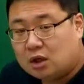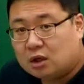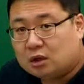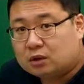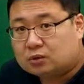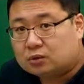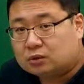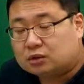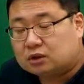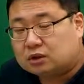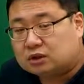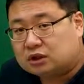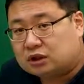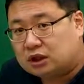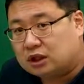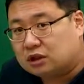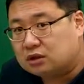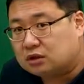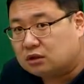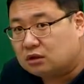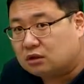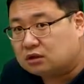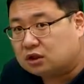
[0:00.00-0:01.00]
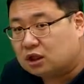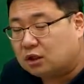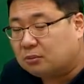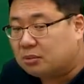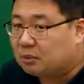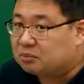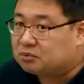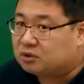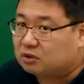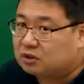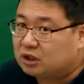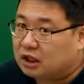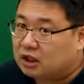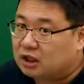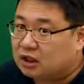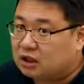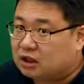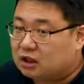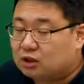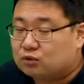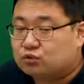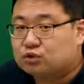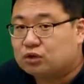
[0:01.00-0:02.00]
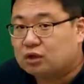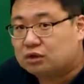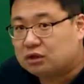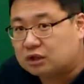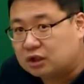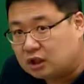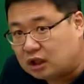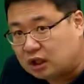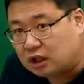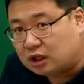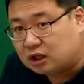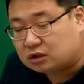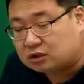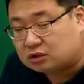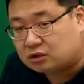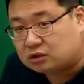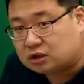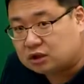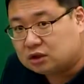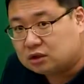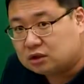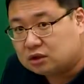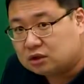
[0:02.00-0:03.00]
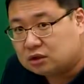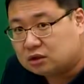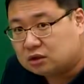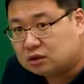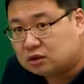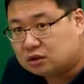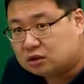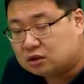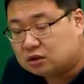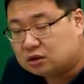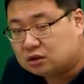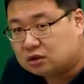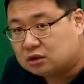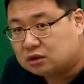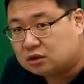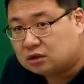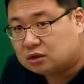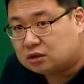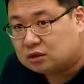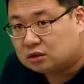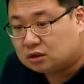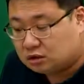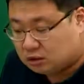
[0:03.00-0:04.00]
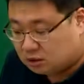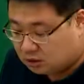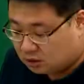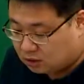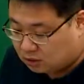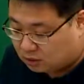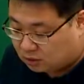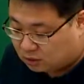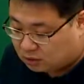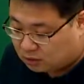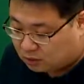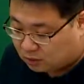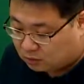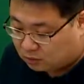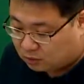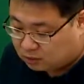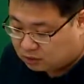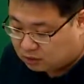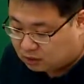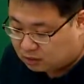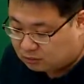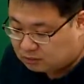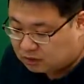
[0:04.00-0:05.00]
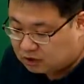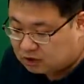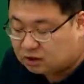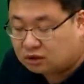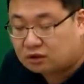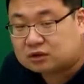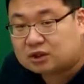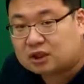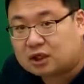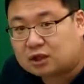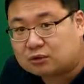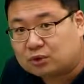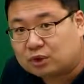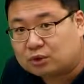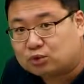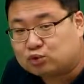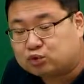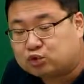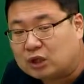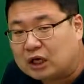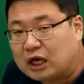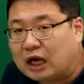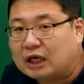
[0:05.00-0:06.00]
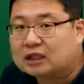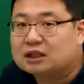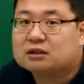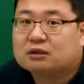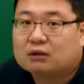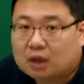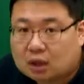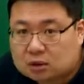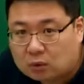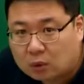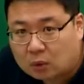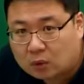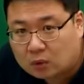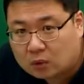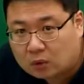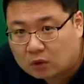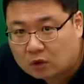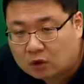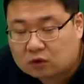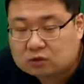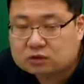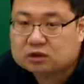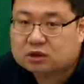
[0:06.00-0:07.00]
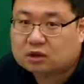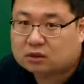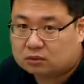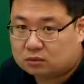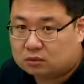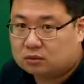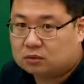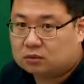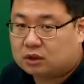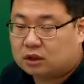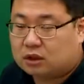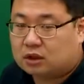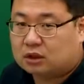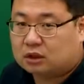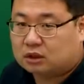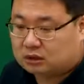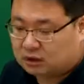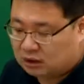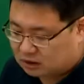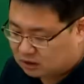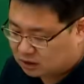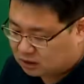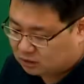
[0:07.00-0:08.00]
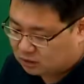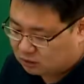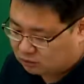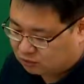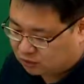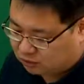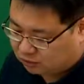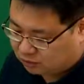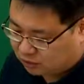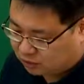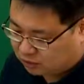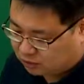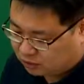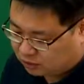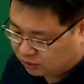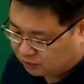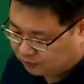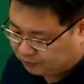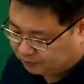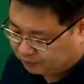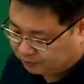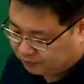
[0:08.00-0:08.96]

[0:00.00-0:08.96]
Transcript: 또는 제한능력자의 법정 대리인이나 후견인에게서는 여기서 나오는 것처럼 능력자가 된 후가 아니더라도 언제라도 당장 청구할 수 있는 거죠.